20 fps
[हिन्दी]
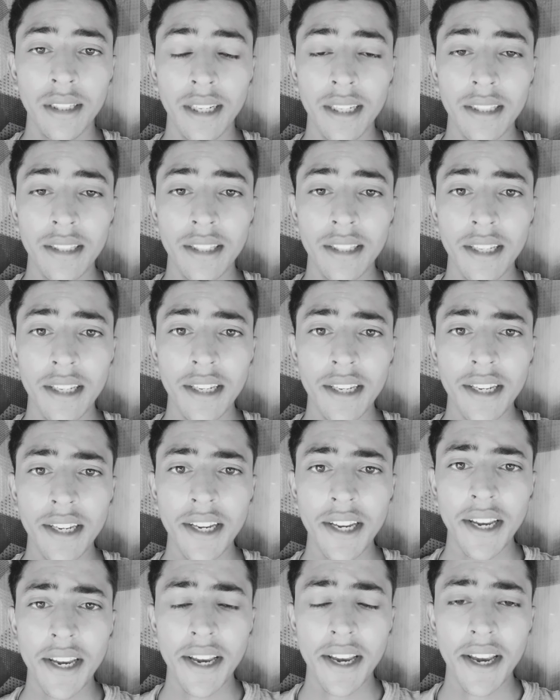जैसे
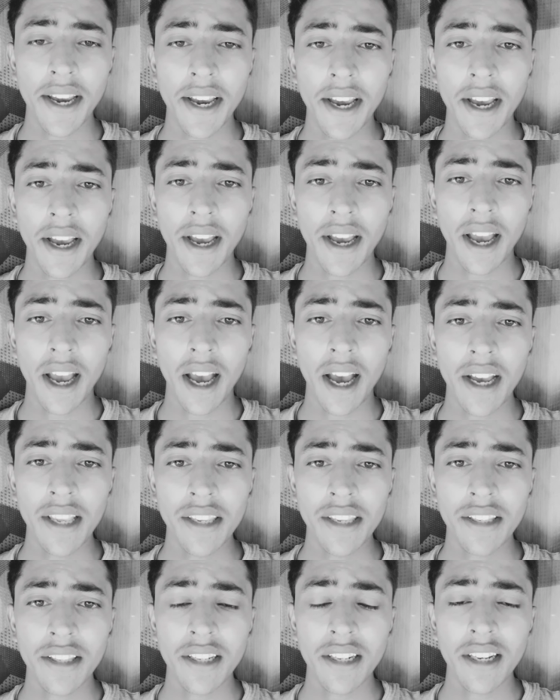
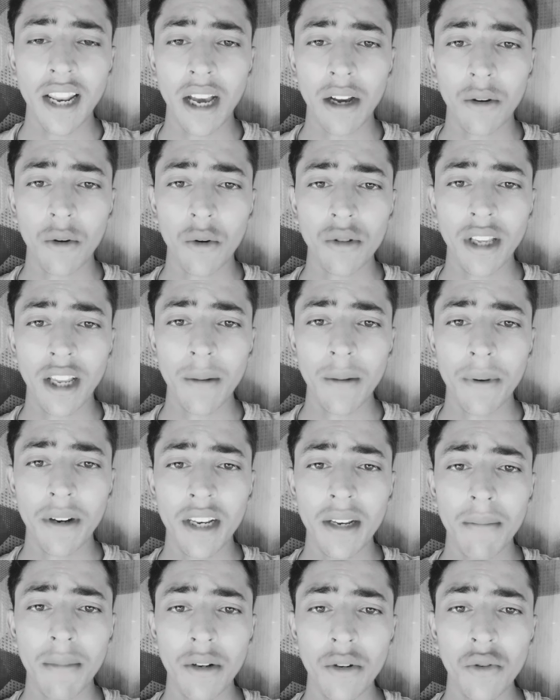आज से लाखों साल
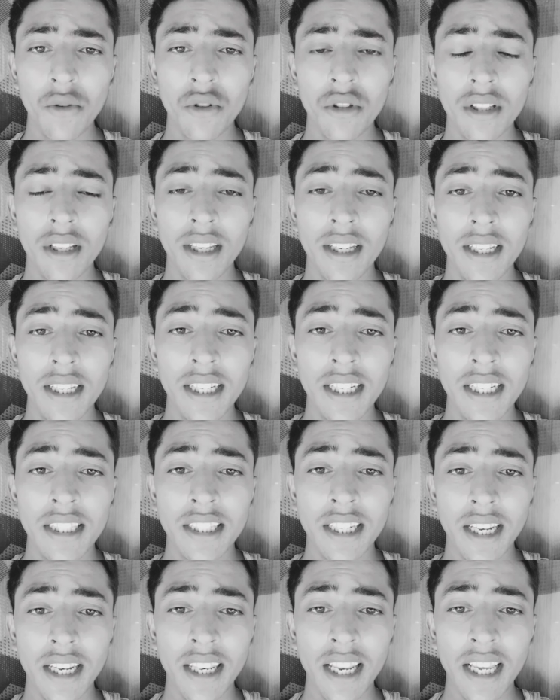पहले मनुष्य
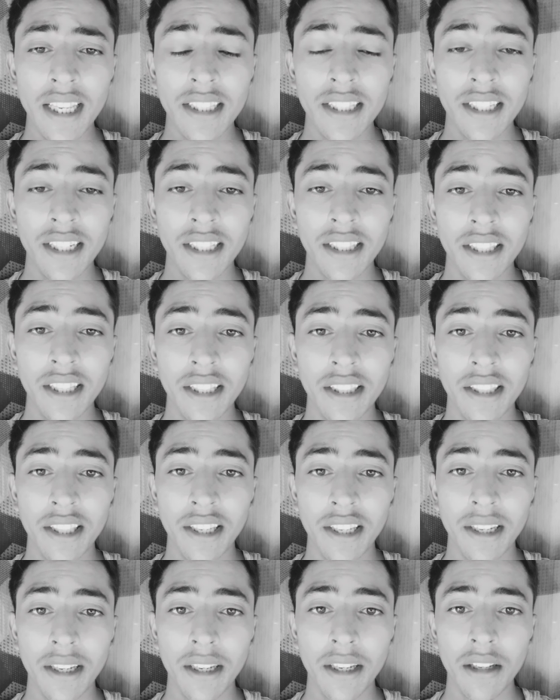चलना सीखते
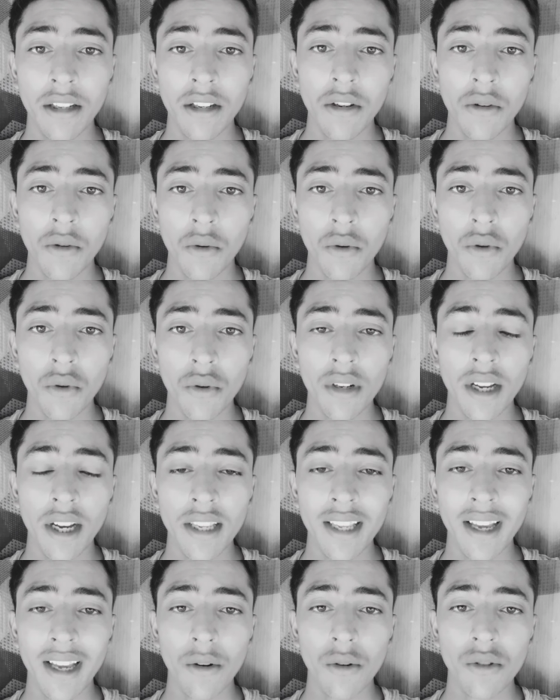थे उन्होंने
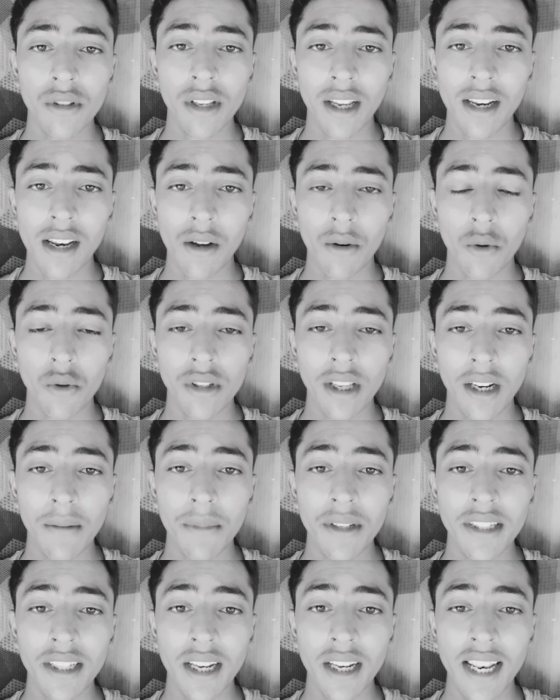हजारों साल लाखों साल
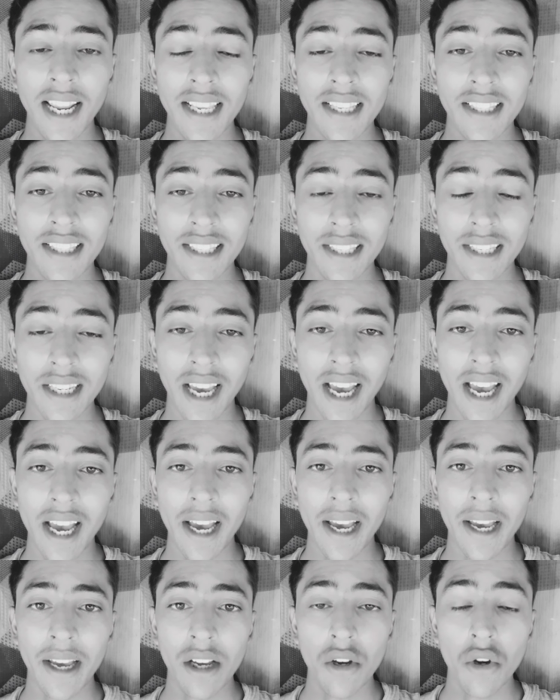में चलना
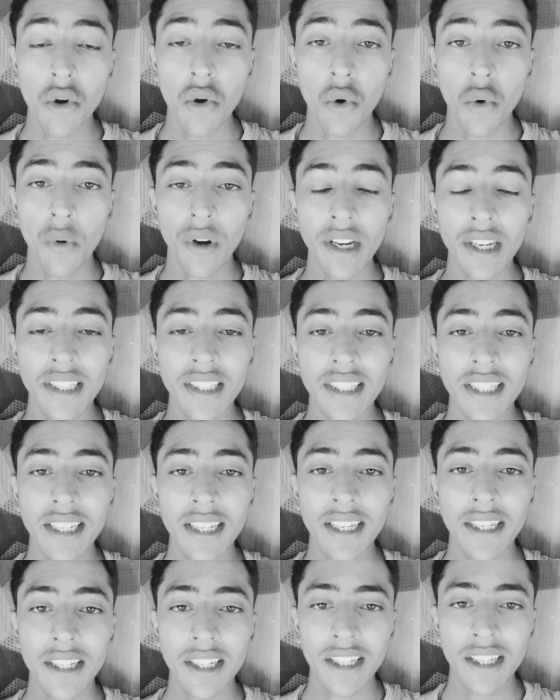सीखा
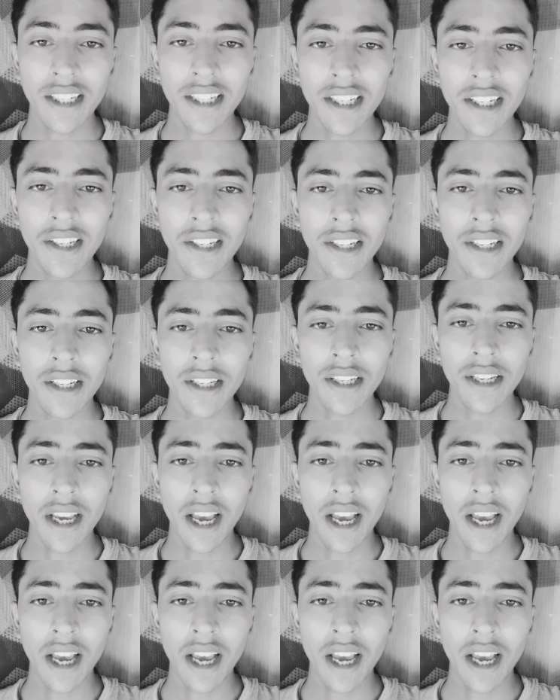वैसे ही